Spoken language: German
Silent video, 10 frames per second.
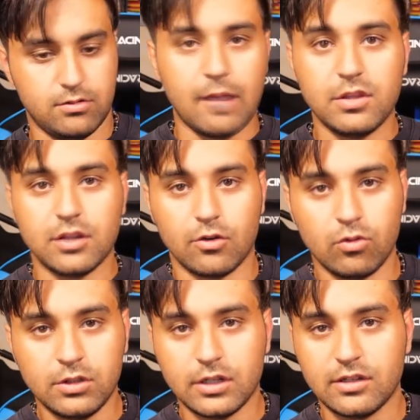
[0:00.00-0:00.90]
Wir haben ihn dann
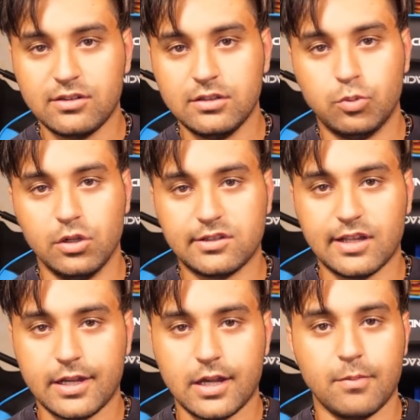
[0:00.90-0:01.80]
runtergerissen, die
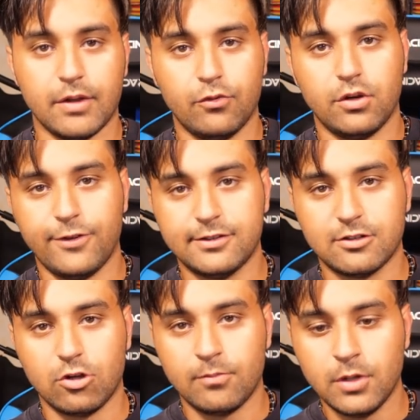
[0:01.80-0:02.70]
Polizei kam, er wurde
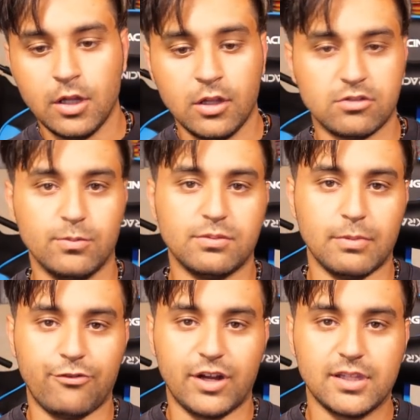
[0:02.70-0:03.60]
festgenommen.
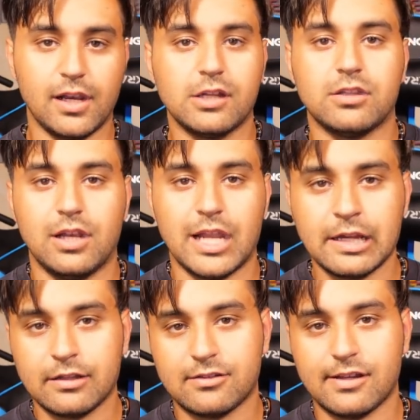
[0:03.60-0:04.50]
Zumindest mein Vater lag dann
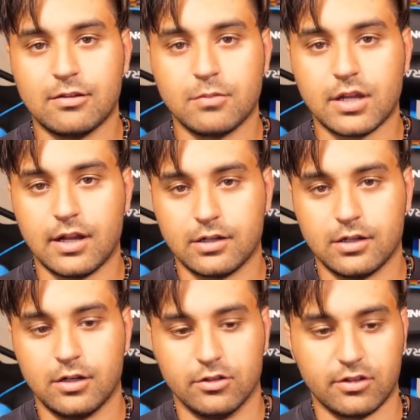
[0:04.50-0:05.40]
längere Zeit im
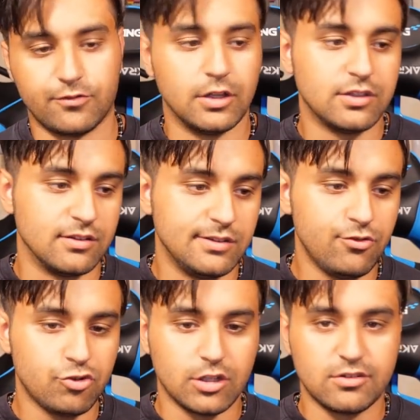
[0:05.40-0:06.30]
Krankenhaus, auf der
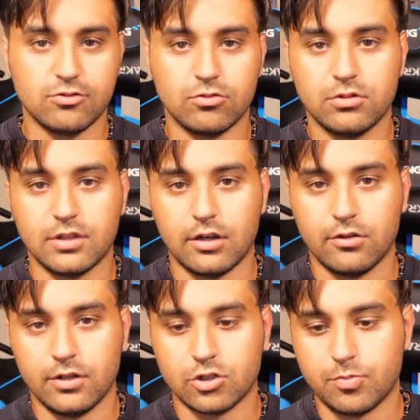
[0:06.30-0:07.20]
Intensivstation, dann
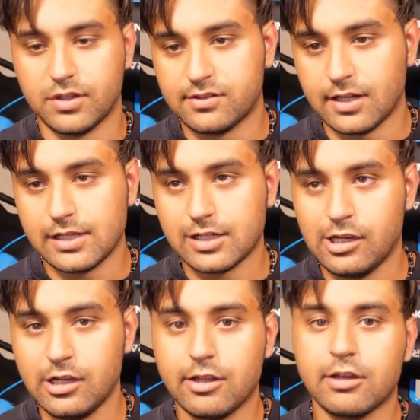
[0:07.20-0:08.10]
in einer
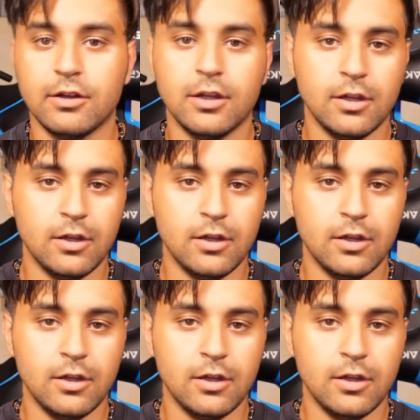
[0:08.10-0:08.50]
Spezialklinik.